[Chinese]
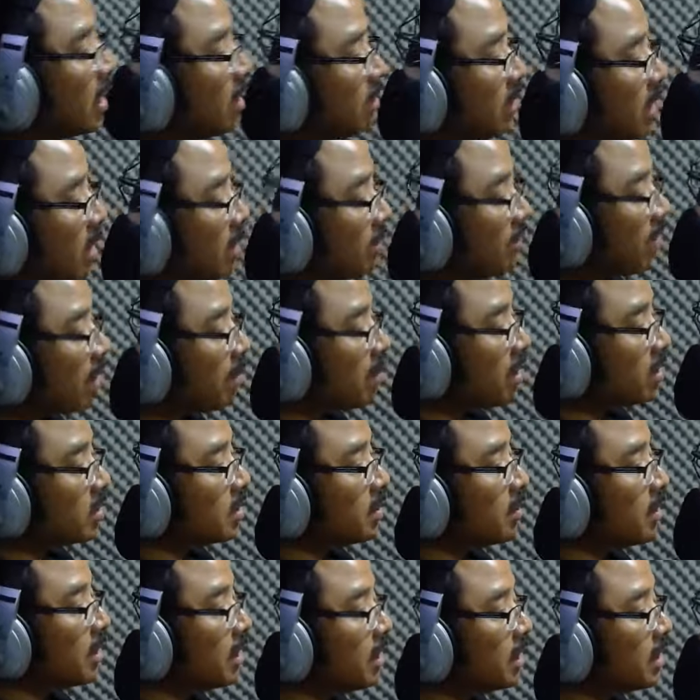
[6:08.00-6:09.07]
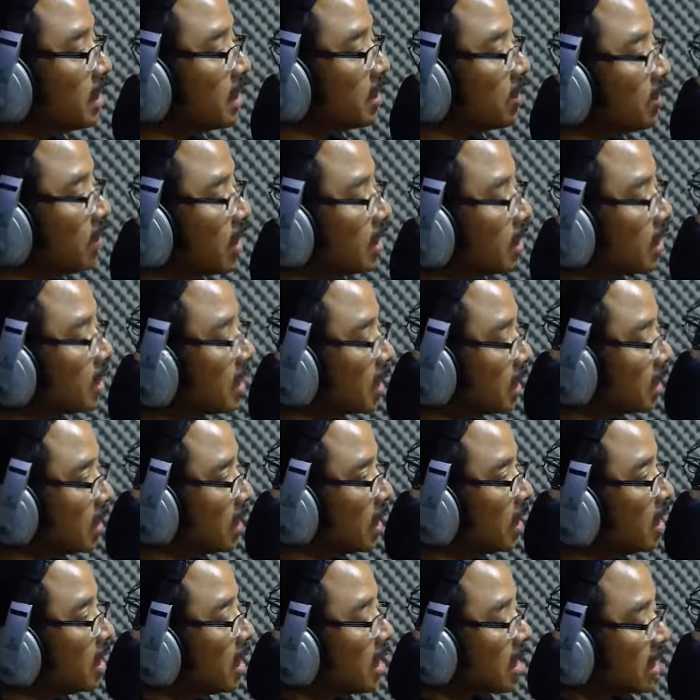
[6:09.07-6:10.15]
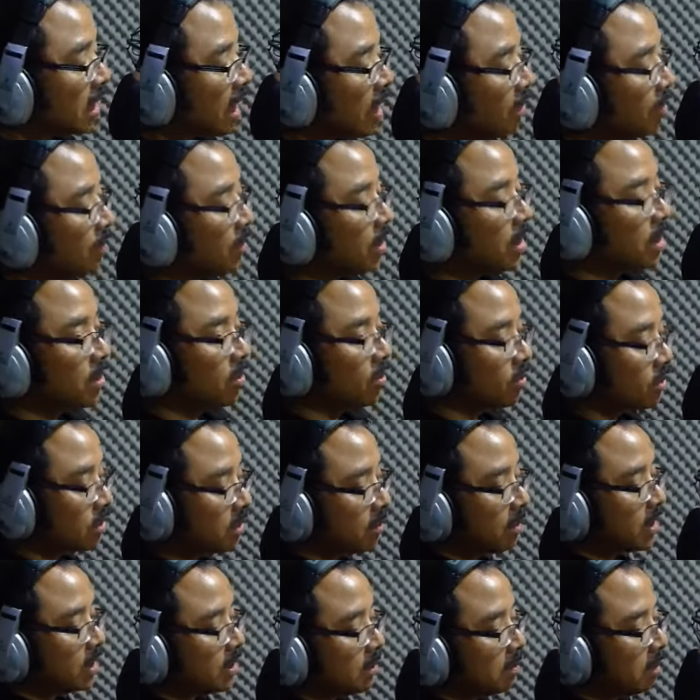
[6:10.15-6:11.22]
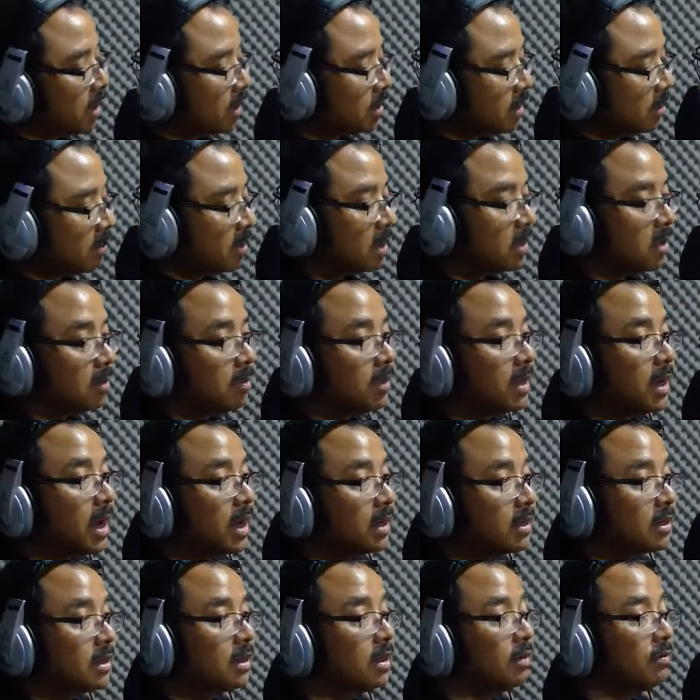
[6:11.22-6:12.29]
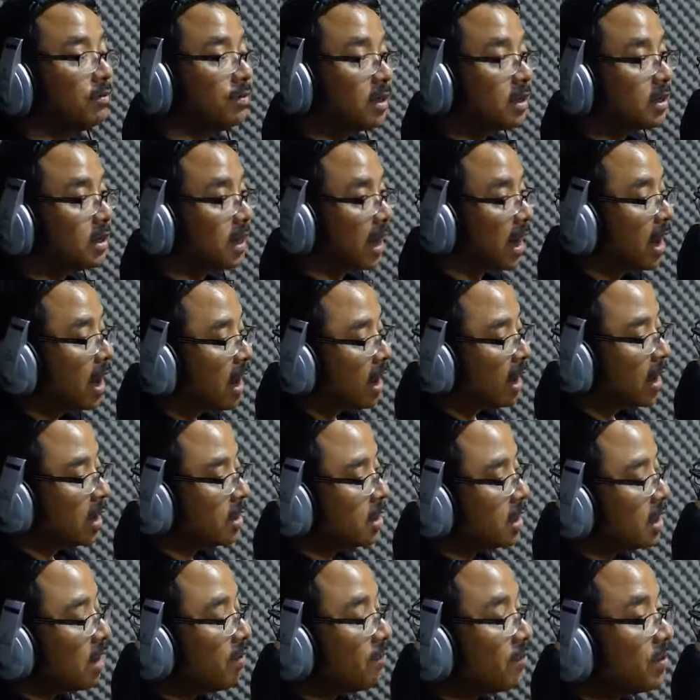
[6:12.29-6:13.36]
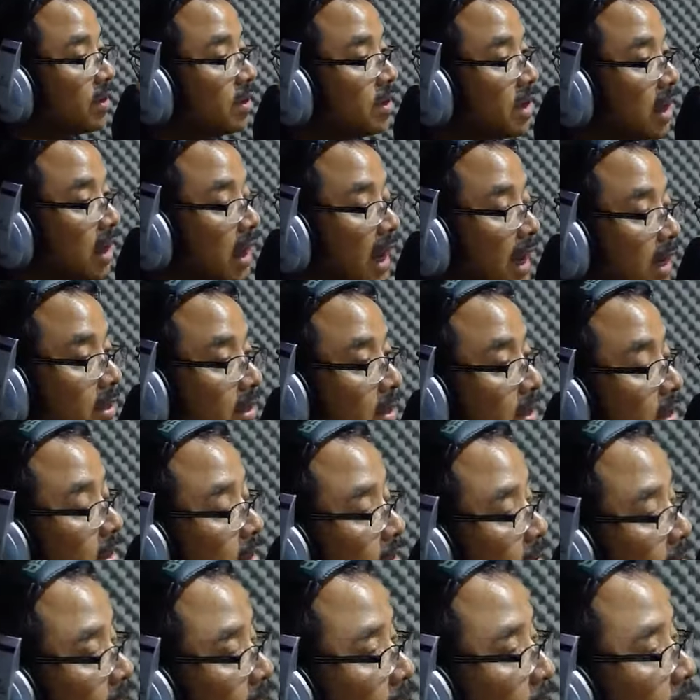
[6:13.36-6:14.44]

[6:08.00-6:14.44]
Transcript: 因为他发表什么意见的话呢，可能他会有什么什么什么什么样子的风险，而这些风险来自的什么